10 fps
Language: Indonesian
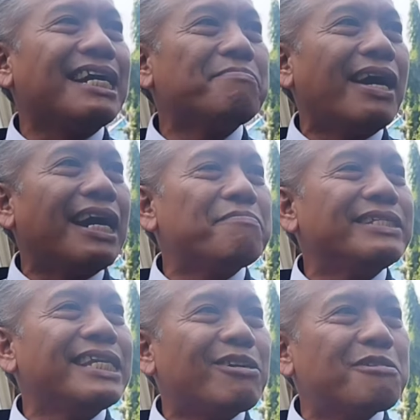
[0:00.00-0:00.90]
yang
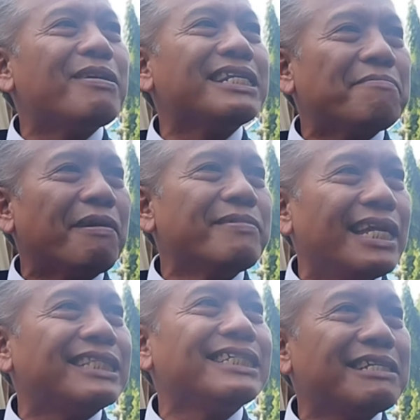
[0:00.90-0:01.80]
akan menjadi korban
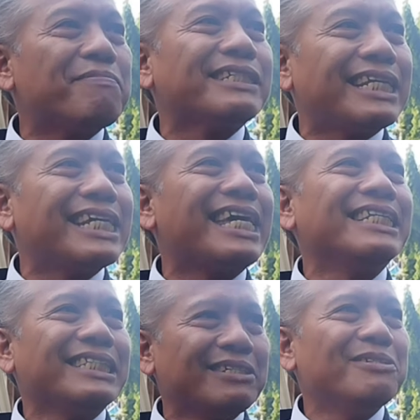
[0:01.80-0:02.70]
apabila terjadi
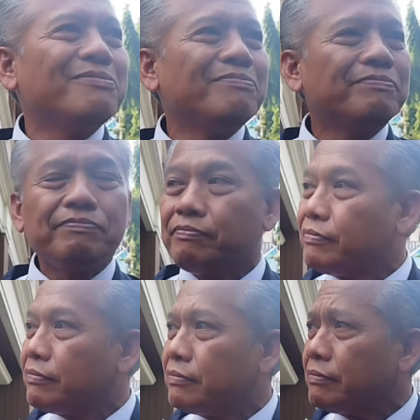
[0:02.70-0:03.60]
perceraian itu. Tapi sudah ada
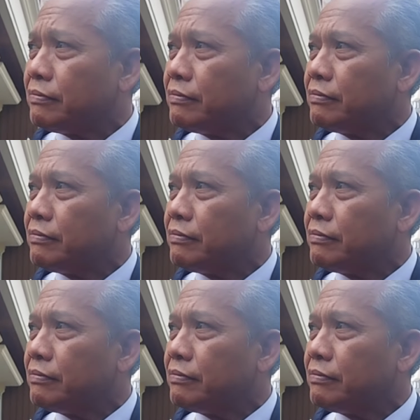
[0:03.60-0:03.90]
diskusi ya,